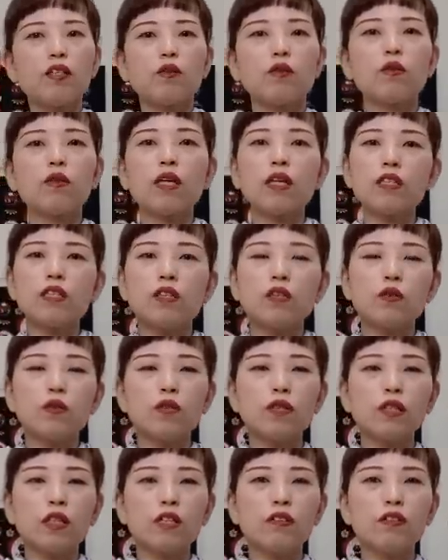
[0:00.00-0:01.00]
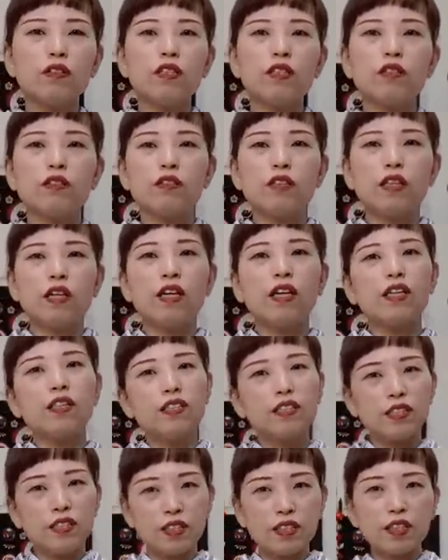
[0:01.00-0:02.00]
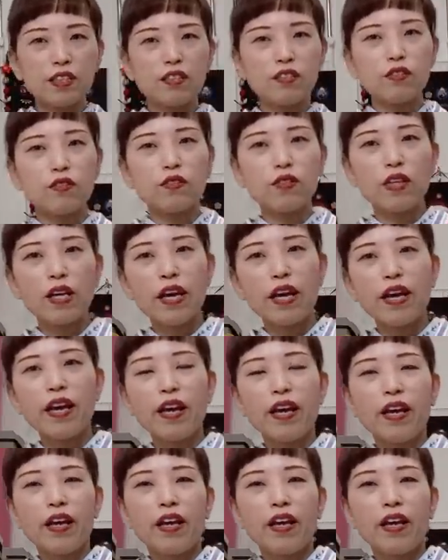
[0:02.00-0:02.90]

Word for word: 途端にノスタルジックな感じになるので、